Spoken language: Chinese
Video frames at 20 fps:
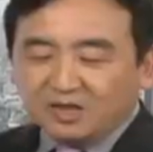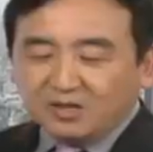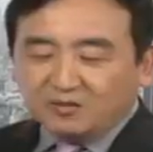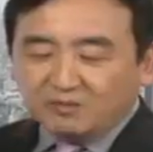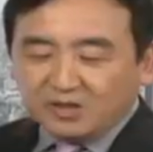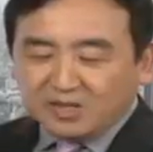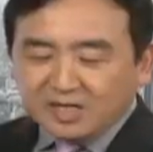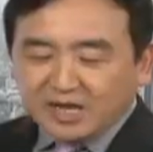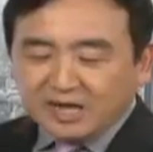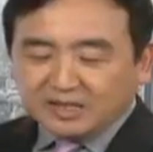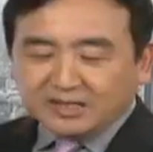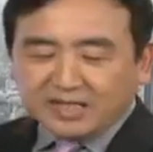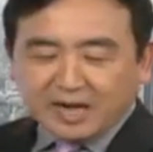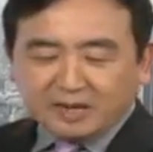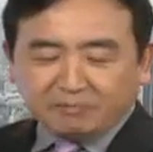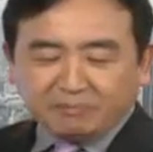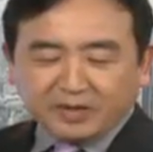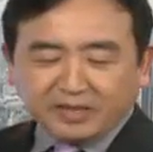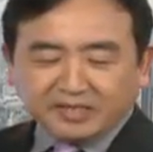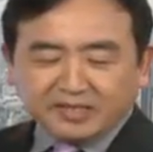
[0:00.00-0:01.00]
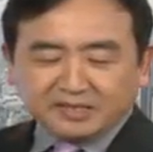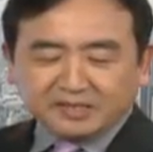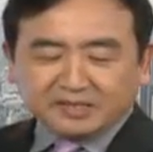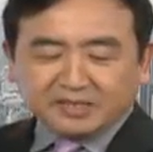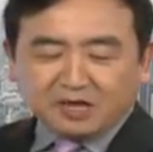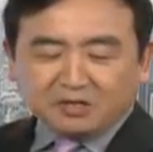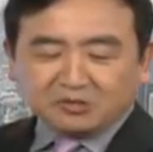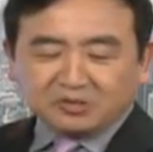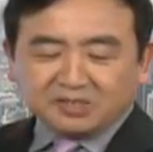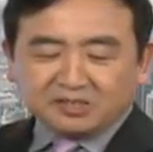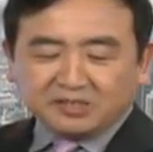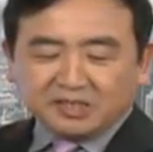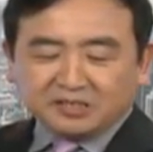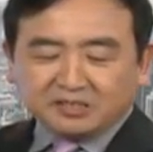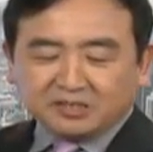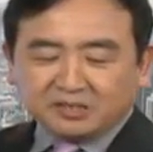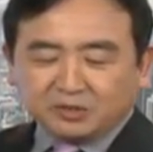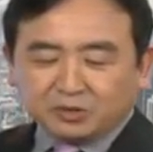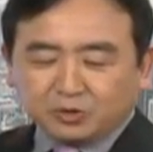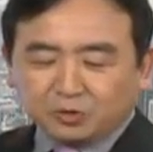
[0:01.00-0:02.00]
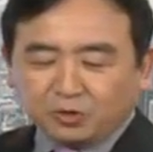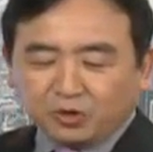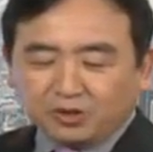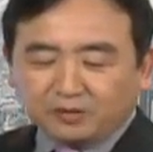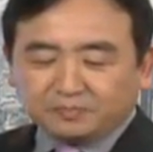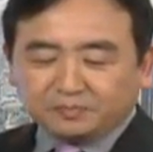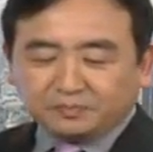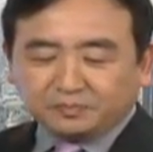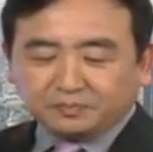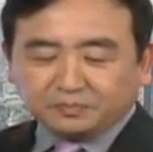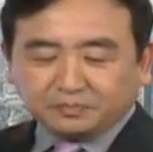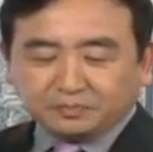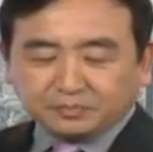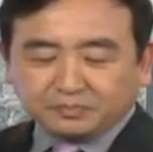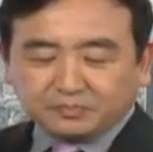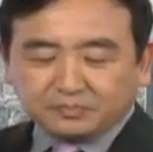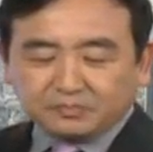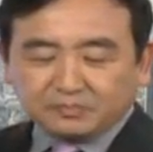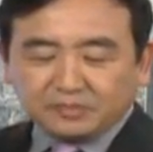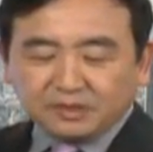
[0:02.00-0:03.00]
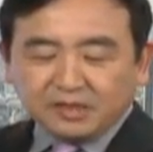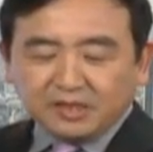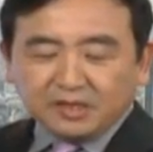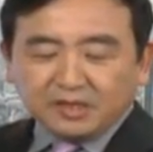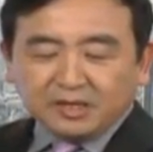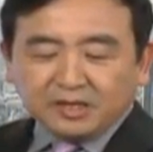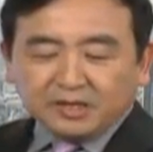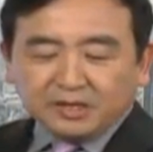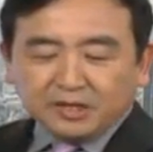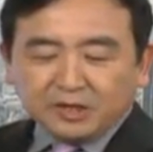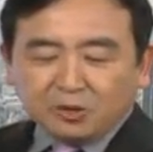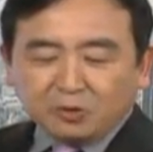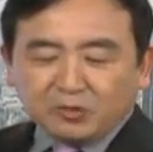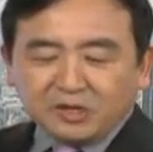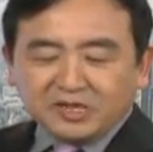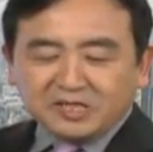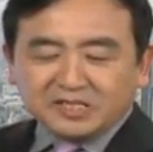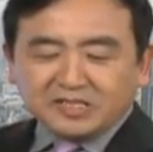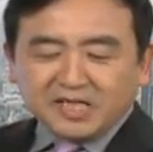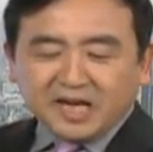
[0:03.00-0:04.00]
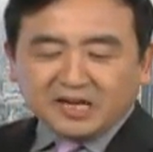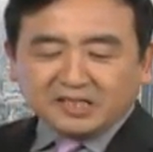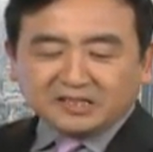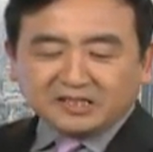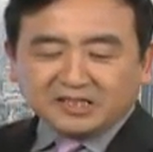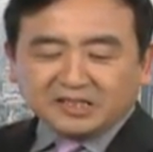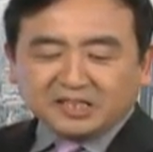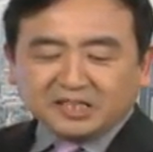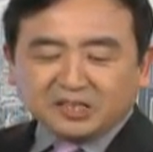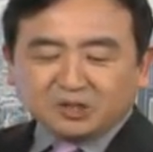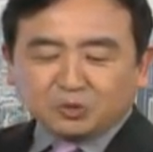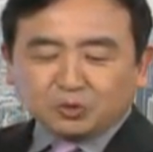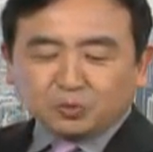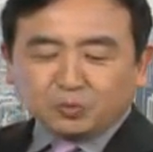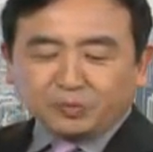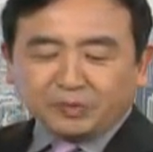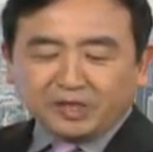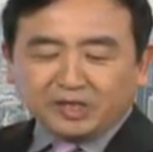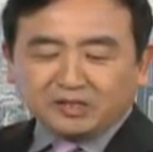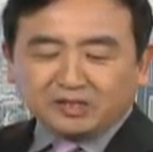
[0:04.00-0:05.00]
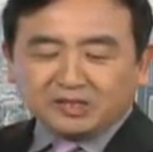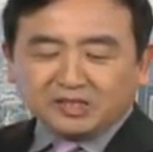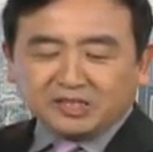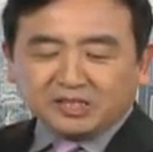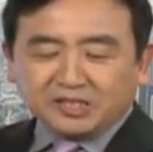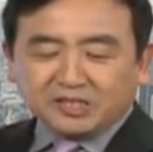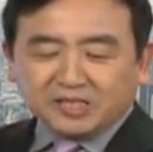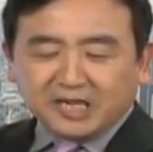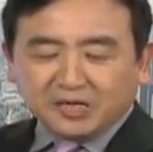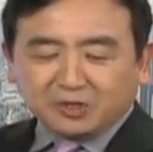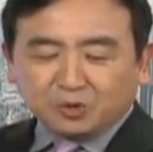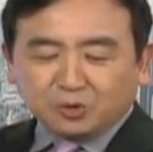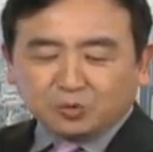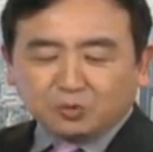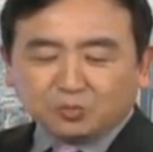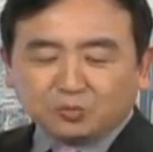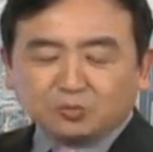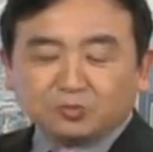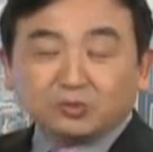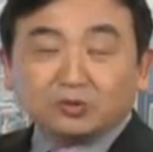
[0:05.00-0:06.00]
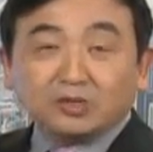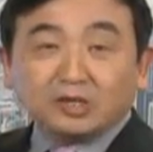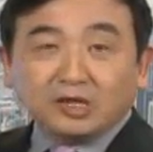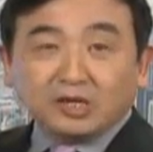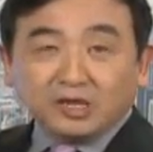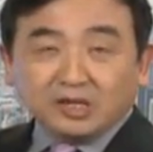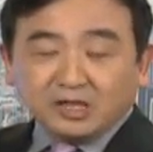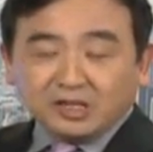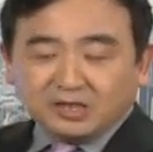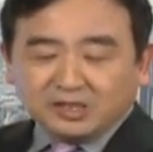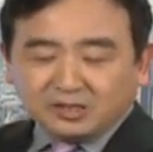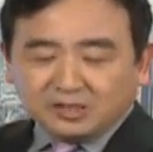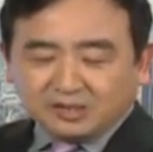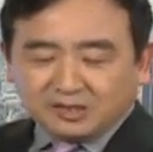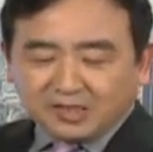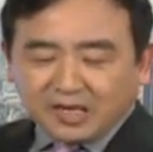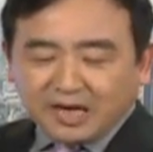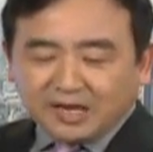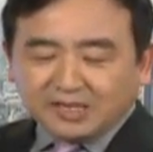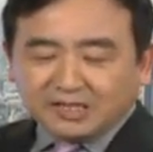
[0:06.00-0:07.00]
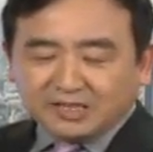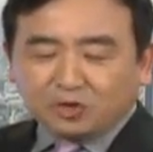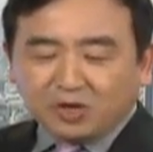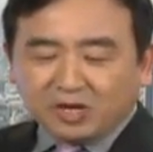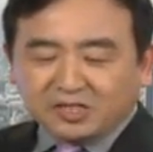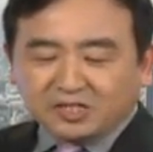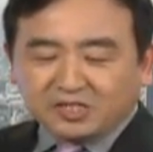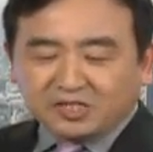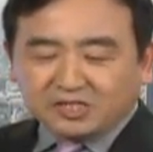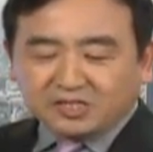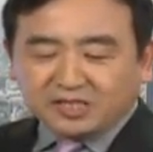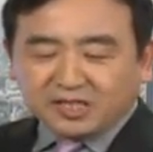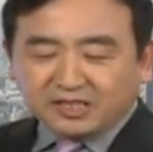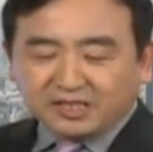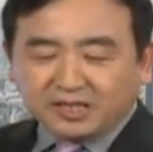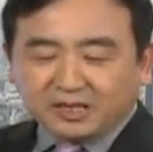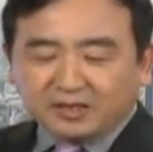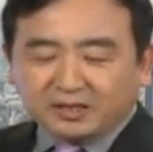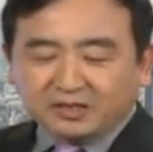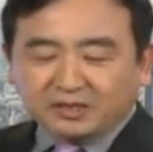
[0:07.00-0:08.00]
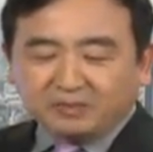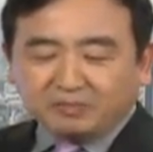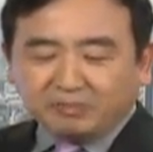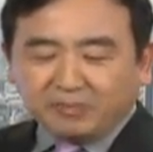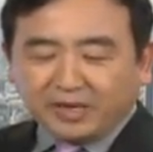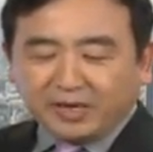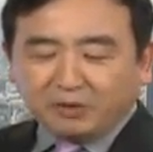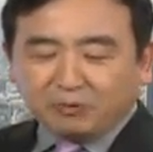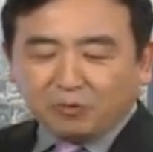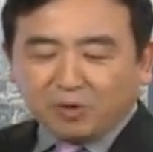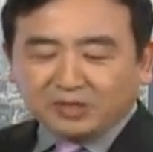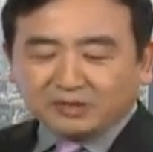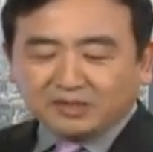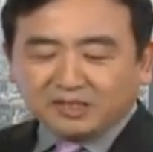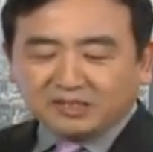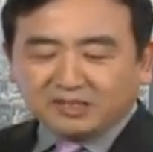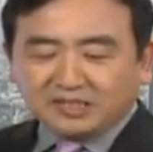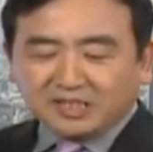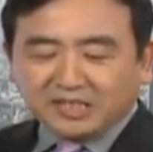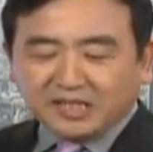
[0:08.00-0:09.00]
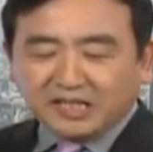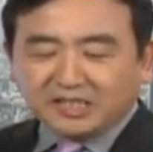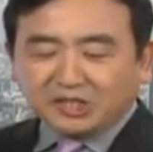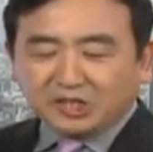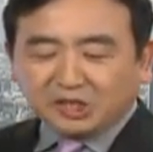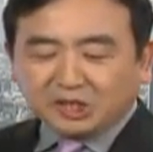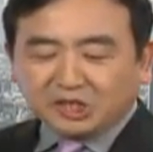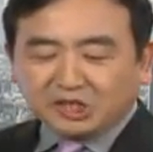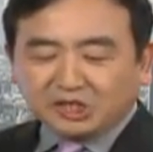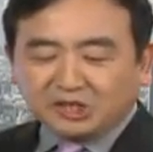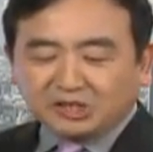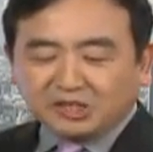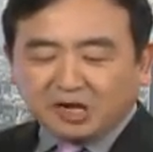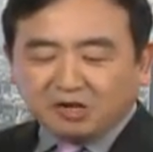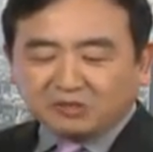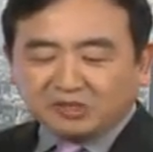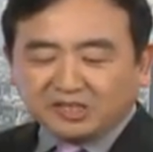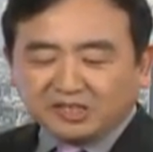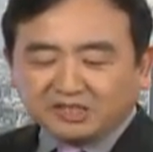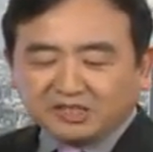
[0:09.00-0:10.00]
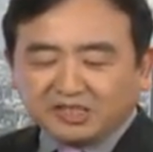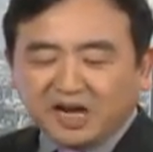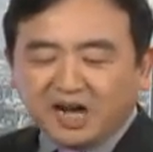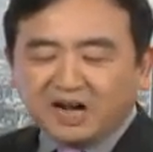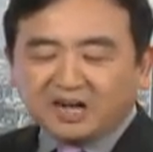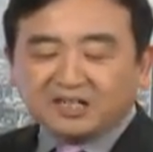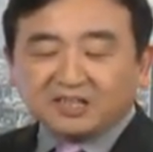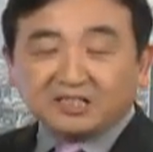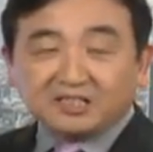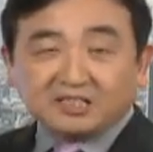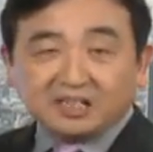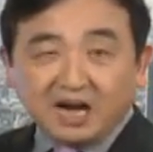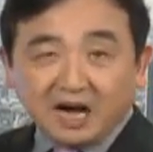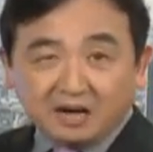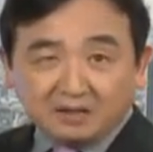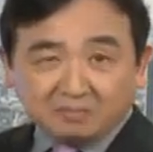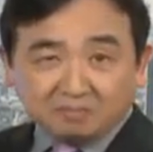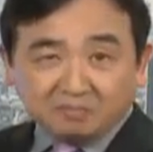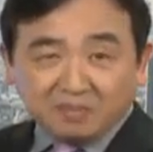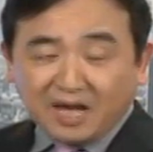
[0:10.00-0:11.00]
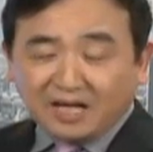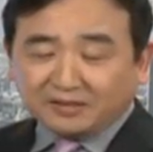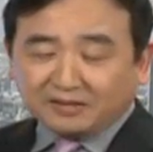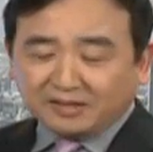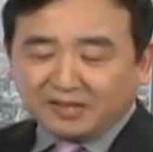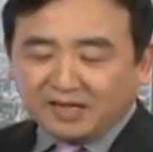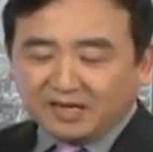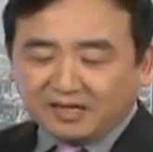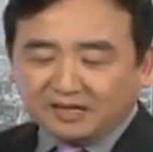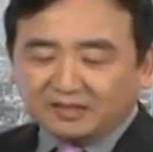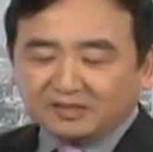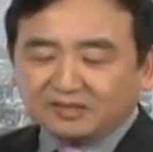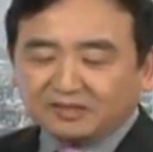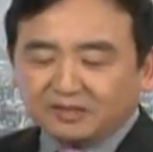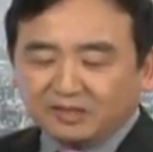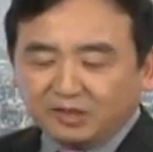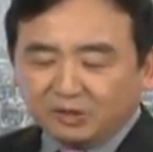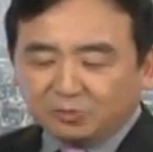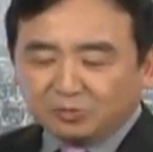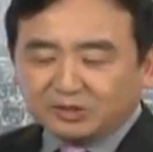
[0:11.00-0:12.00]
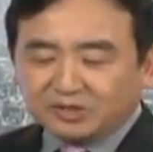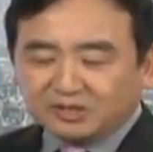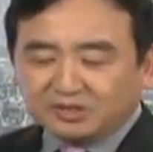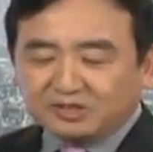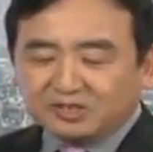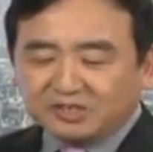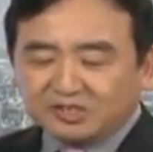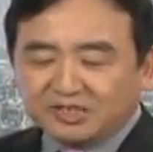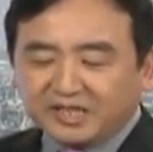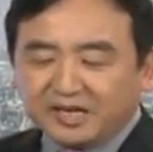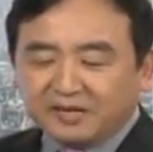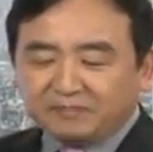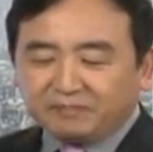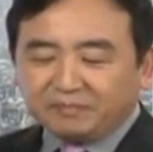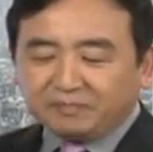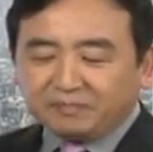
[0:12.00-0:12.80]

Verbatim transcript: 文章讲，北京消息人士说，有人想借助平息战中，在全世界的镁光灯前制造一场港版的6·4事件，